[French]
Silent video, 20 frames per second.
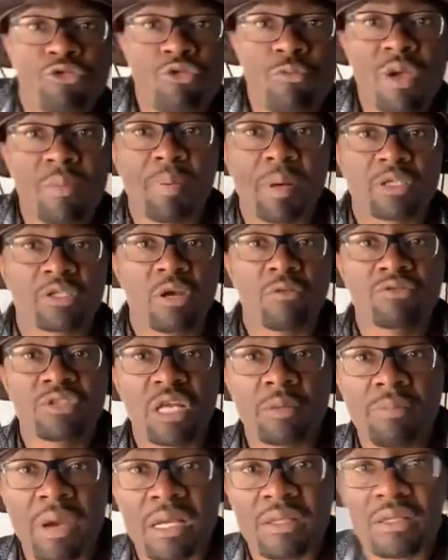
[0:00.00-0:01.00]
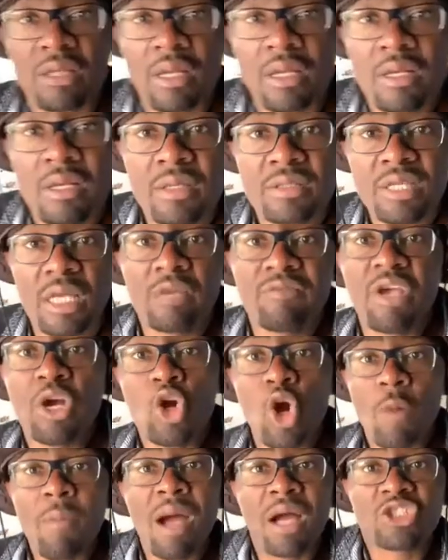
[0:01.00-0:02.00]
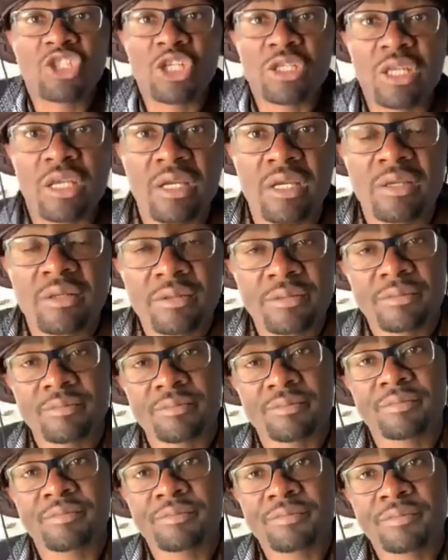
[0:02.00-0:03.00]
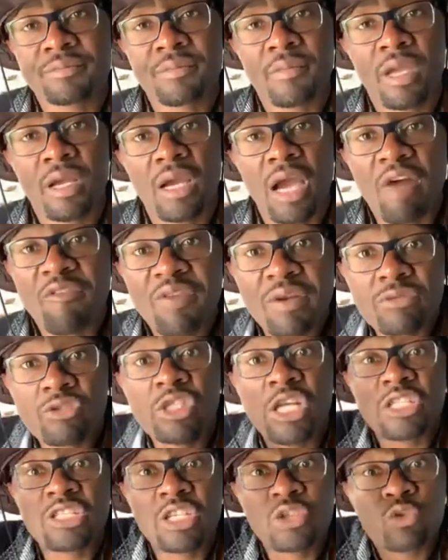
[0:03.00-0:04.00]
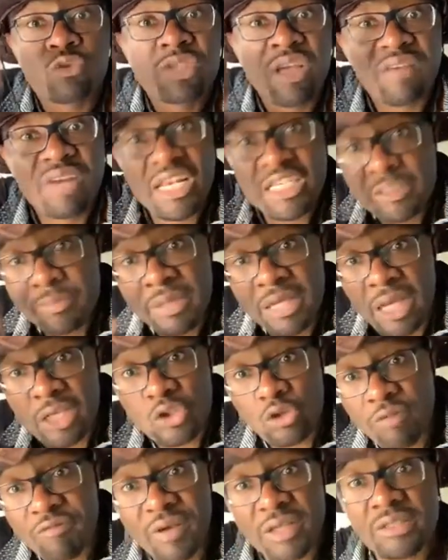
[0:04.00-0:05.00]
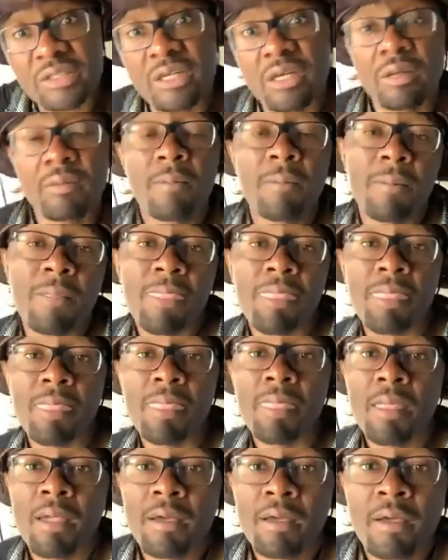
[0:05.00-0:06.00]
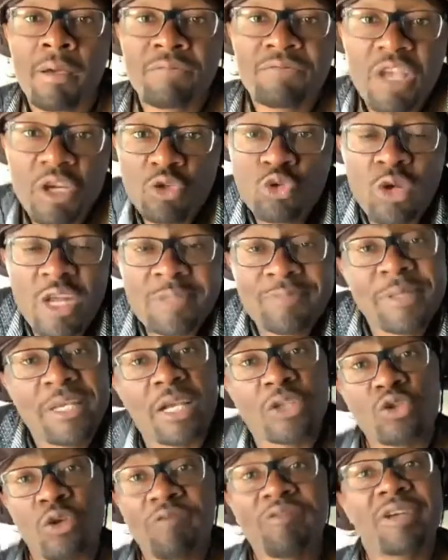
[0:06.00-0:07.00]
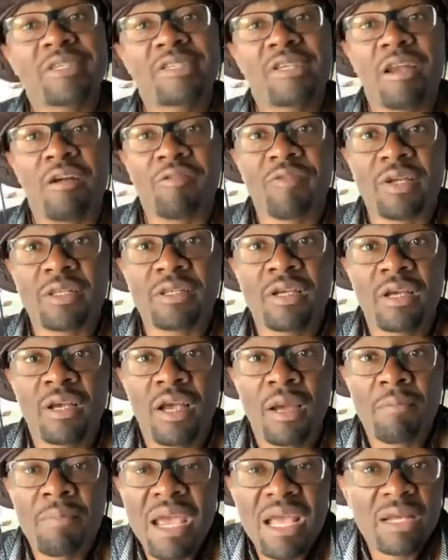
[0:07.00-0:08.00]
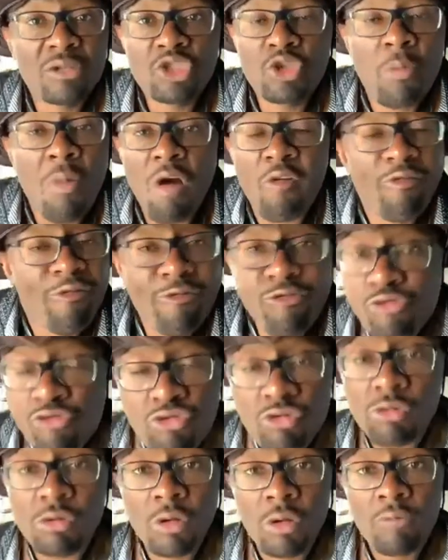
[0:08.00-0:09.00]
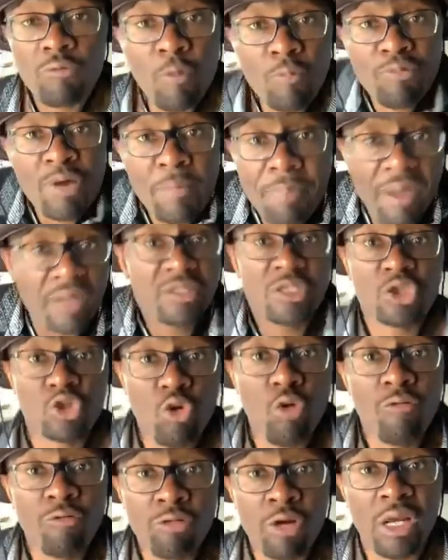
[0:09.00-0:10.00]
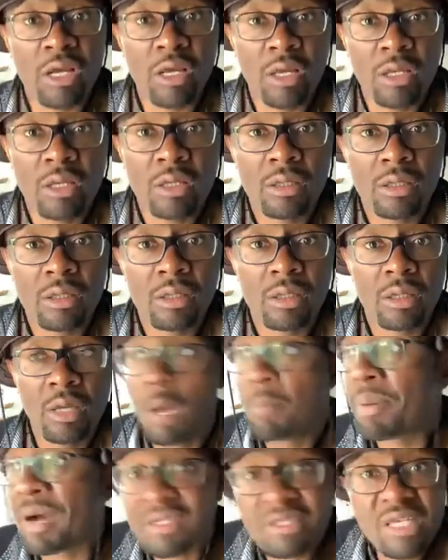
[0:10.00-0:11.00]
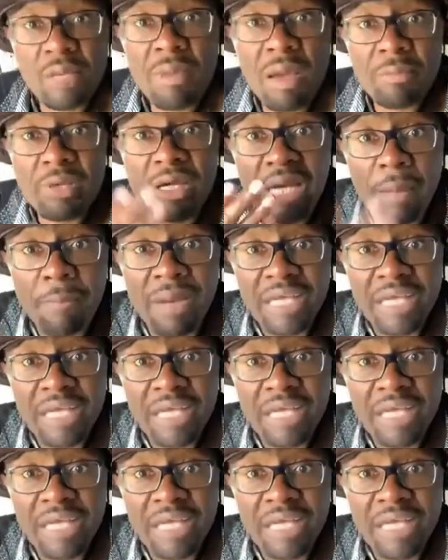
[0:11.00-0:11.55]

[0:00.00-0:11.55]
fumer parce que vous êtes bête. Ça devient comme acheter. En fait, vous cherchez, vous avez l'explication facile. Vous avez toujours l'explication facile, en fait. Mais je m'en fous. Vous pouvez penser ce que vous voulez. Pensez même que la